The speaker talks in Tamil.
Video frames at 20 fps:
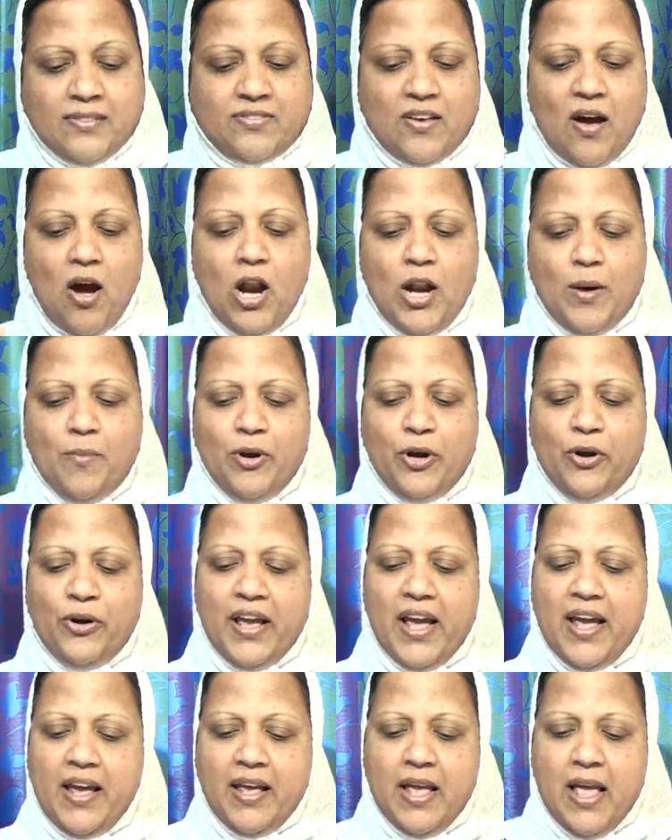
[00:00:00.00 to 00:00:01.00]

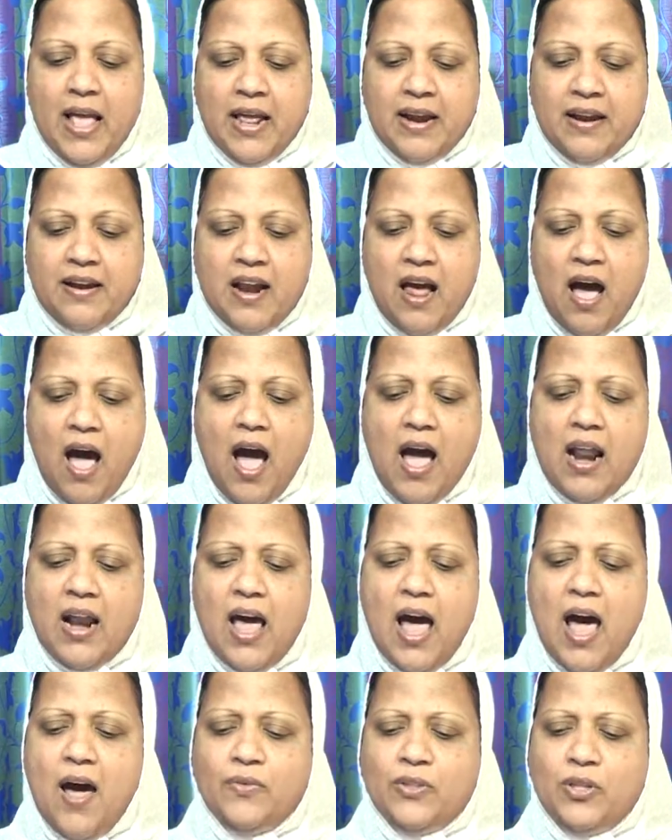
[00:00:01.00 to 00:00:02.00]
சாலமனுடைய
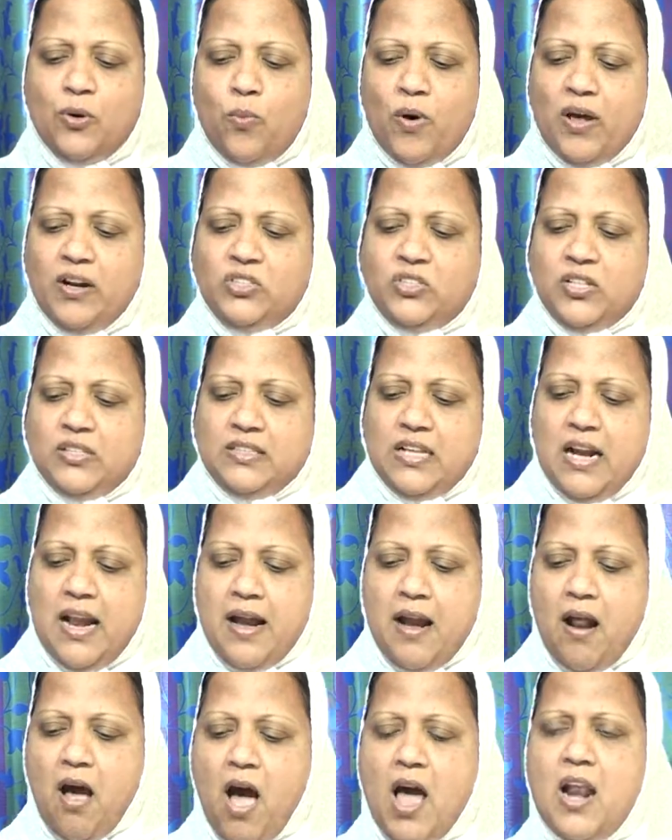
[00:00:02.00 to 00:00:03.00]
நாலாவது வருஷத்திலே
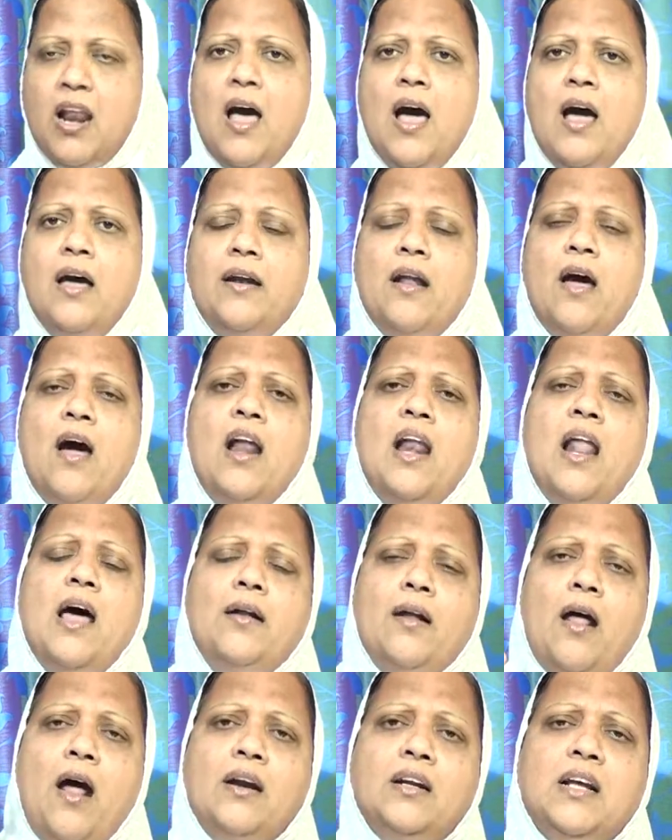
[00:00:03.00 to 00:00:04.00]
நாலா நாலா
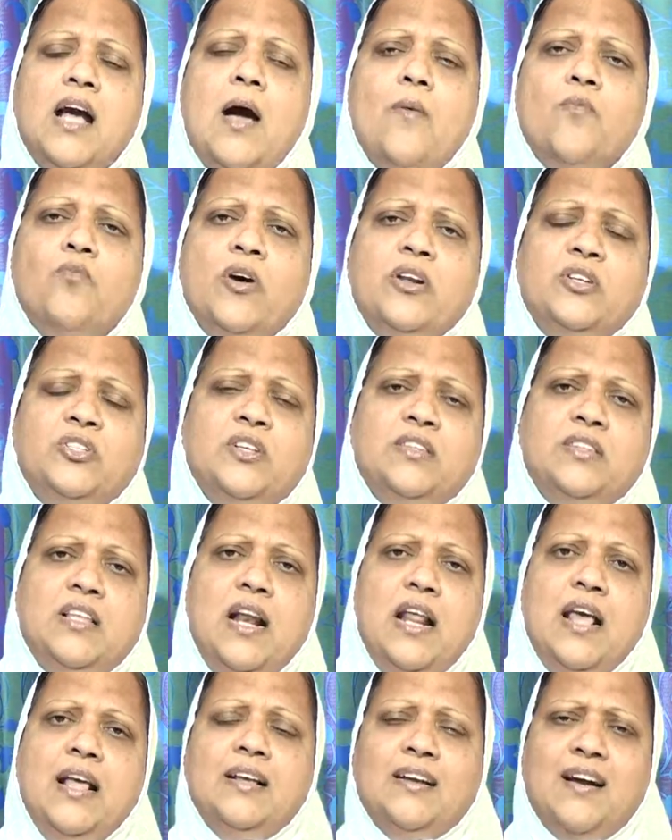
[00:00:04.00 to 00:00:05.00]
நான்காம்
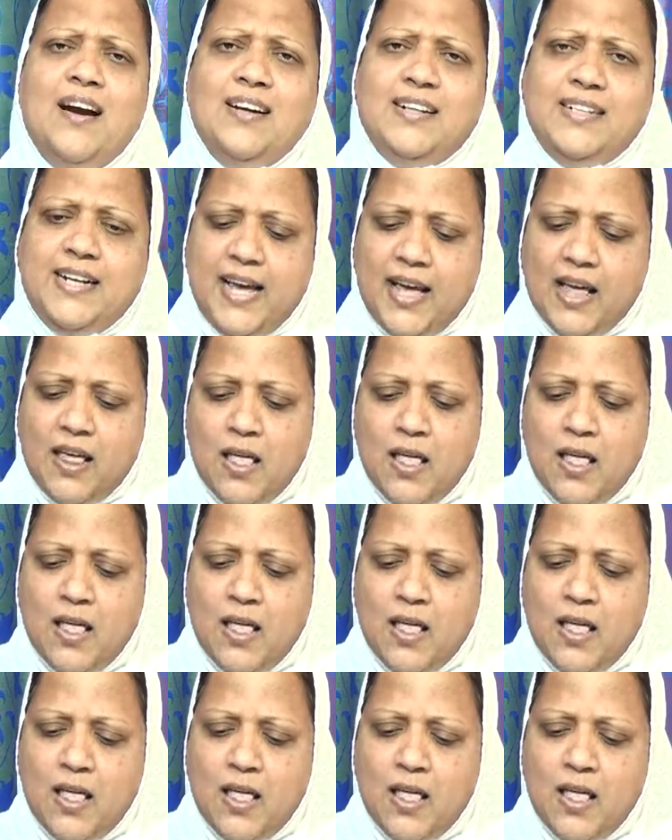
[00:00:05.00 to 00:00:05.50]
வருஷத்திலே கட்ட